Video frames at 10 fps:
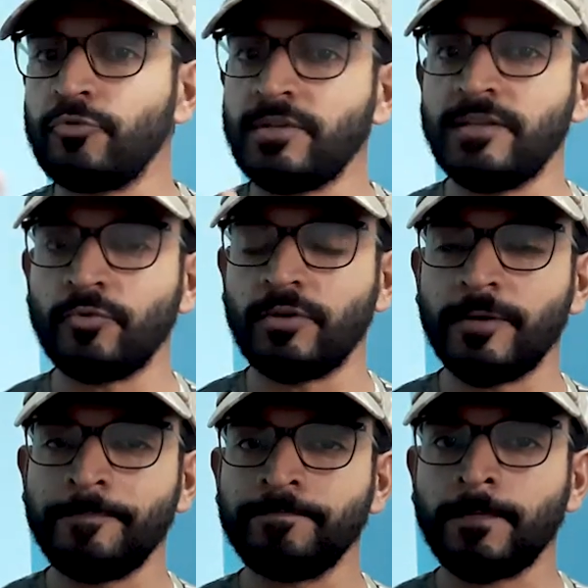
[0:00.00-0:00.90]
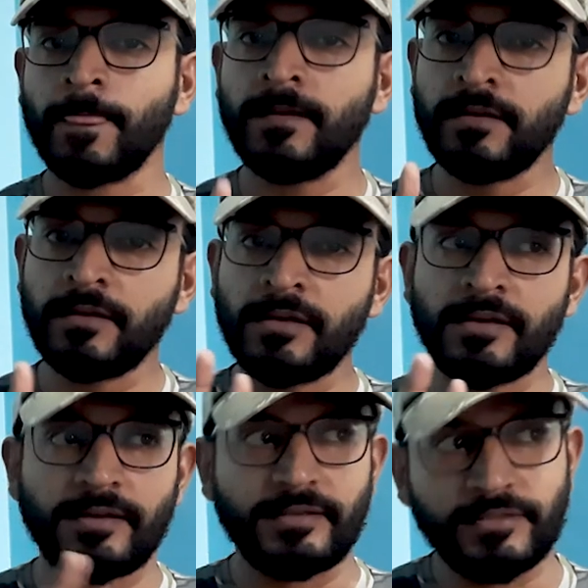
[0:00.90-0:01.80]
वो नहीं होगा
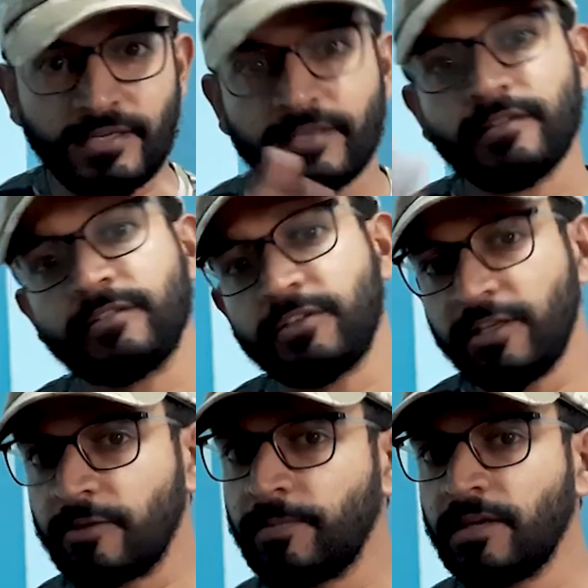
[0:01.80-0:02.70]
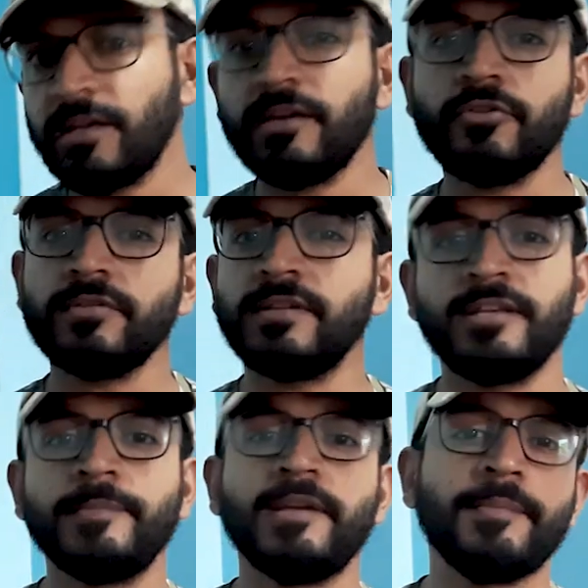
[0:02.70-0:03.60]
ये ठीक भी है और
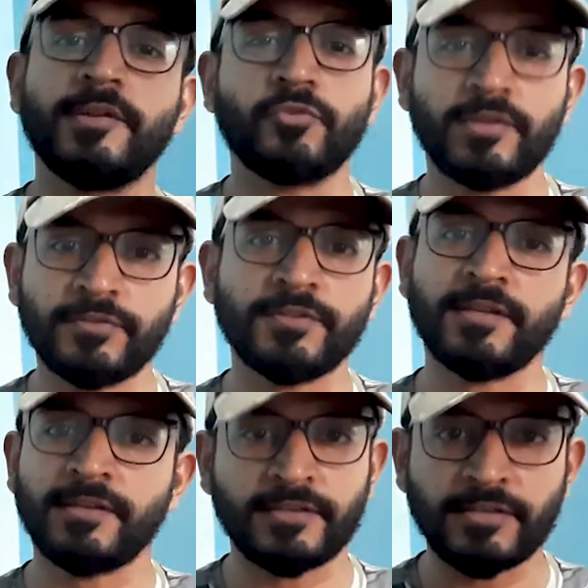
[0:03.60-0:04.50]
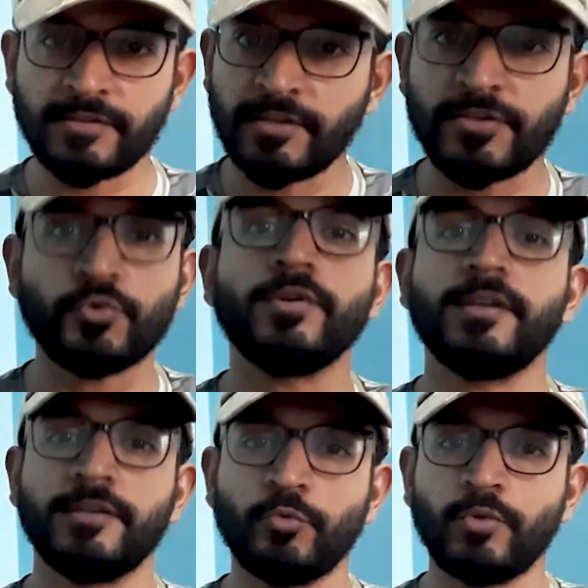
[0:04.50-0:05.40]
नहीं भी है मेरे को इससे रिलेटेड इतना इशू
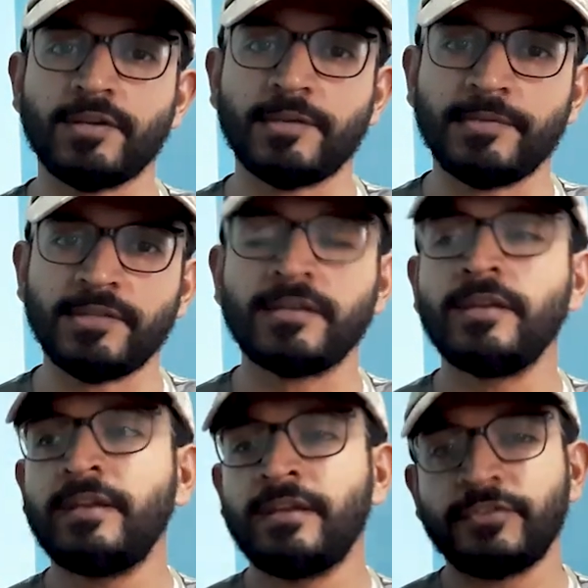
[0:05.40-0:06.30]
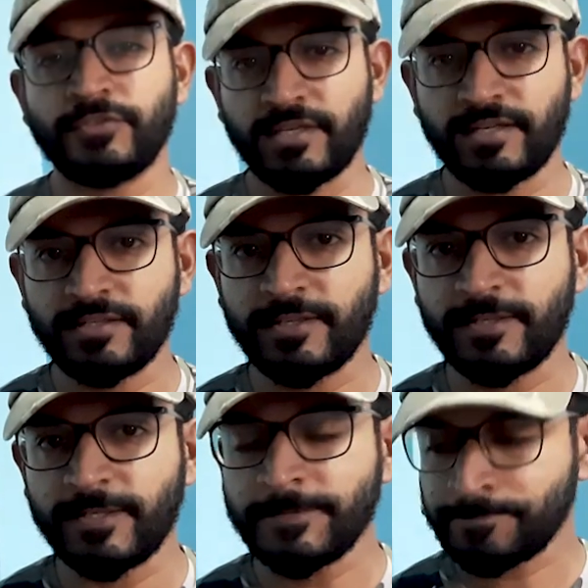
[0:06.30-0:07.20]
नहीं हुआ है अभी तक सेकेंड थिंग
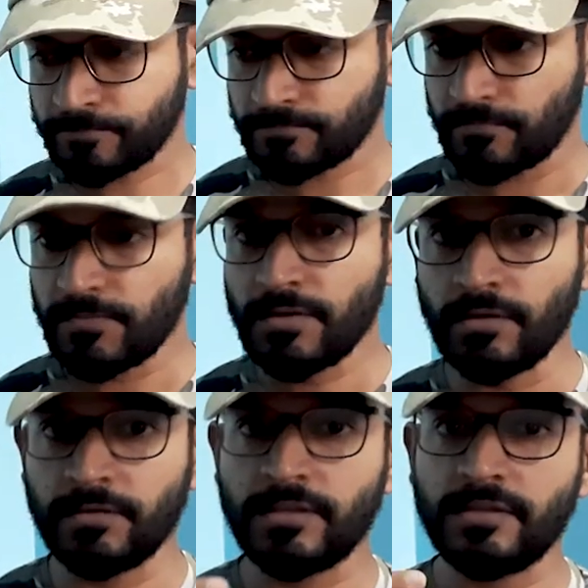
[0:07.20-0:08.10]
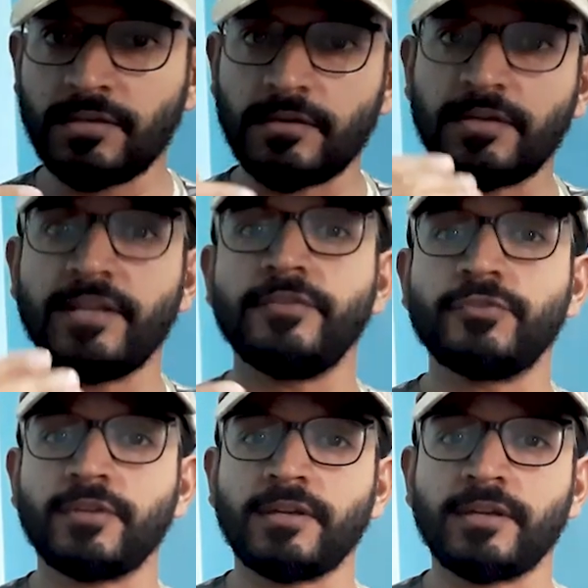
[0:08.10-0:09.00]
ये कि
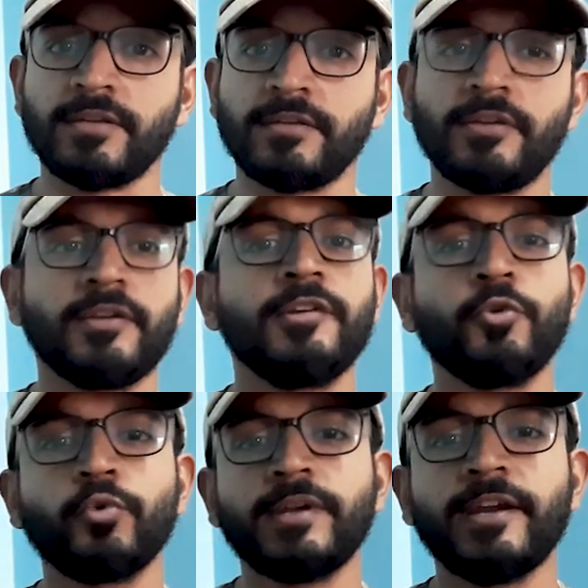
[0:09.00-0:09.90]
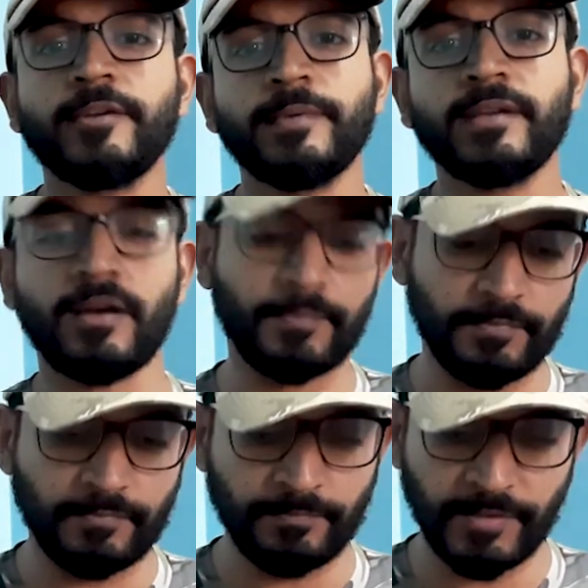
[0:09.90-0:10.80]
ग्रेन्स का है क्योंकि लो लाइट में
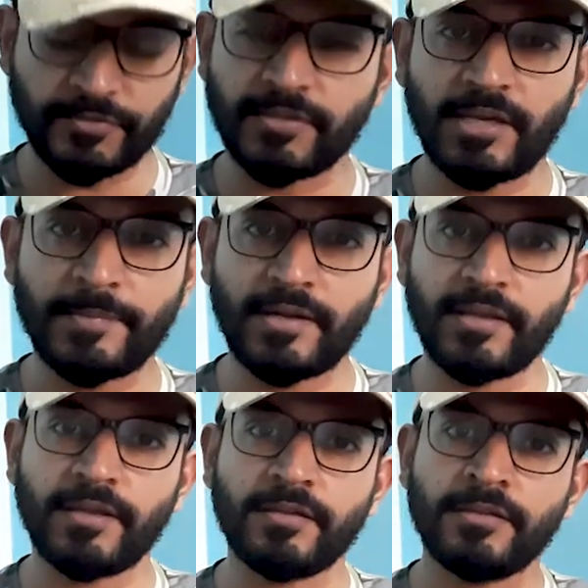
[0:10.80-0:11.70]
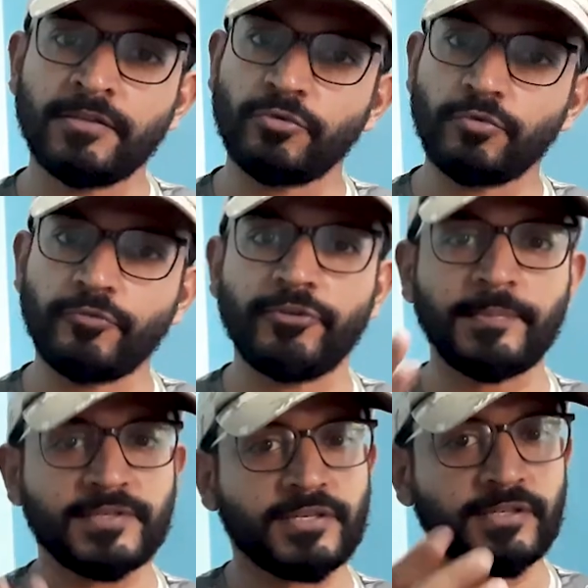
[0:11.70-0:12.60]
अब बेसिक कैमरा है तो फिर
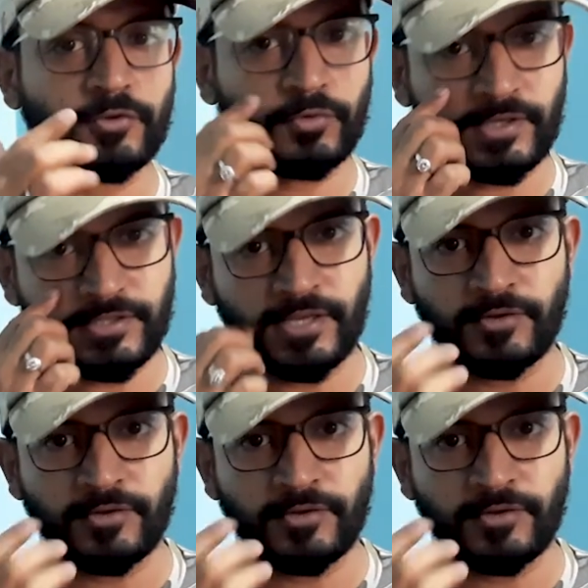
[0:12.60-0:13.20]
मेजेंटा टोन आती है